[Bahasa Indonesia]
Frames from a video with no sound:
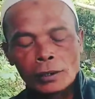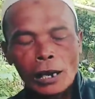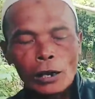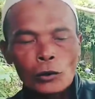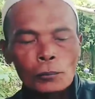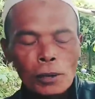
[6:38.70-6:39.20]

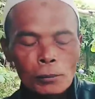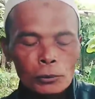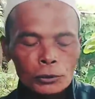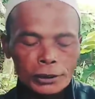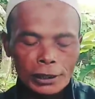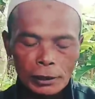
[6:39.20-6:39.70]
kalau
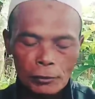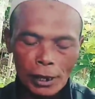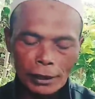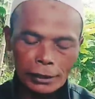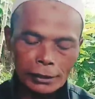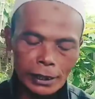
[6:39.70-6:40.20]
Prabu
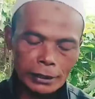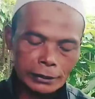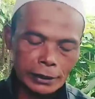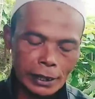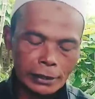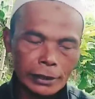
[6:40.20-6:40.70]
Siliwangi ya
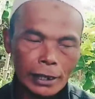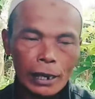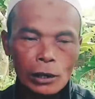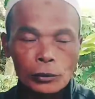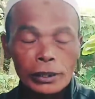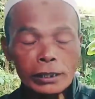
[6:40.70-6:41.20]
istilahnya
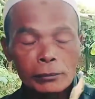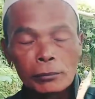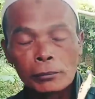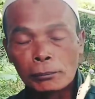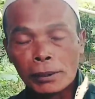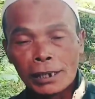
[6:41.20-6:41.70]
kalau ini
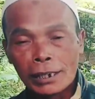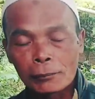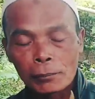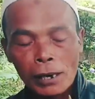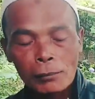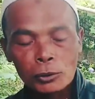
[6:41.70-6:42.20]

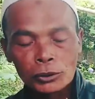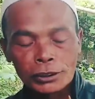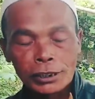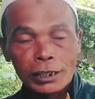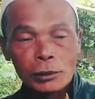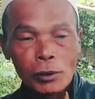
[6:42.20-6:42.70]
milik Prabu
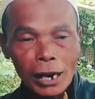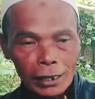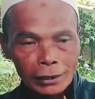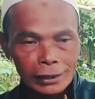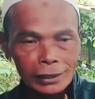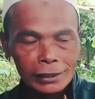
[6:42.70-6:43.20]

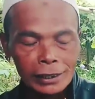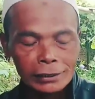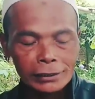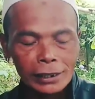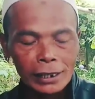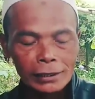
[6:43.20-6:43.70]
Siliwangi ya
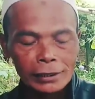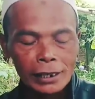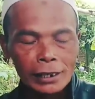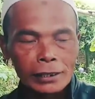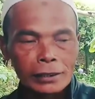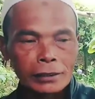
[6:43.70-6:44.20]

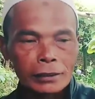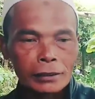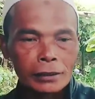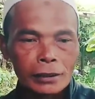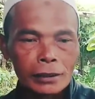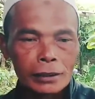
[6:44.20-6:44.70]
istilahnya
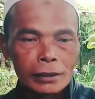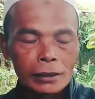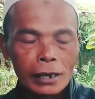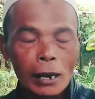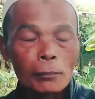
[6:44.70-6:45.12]
eh,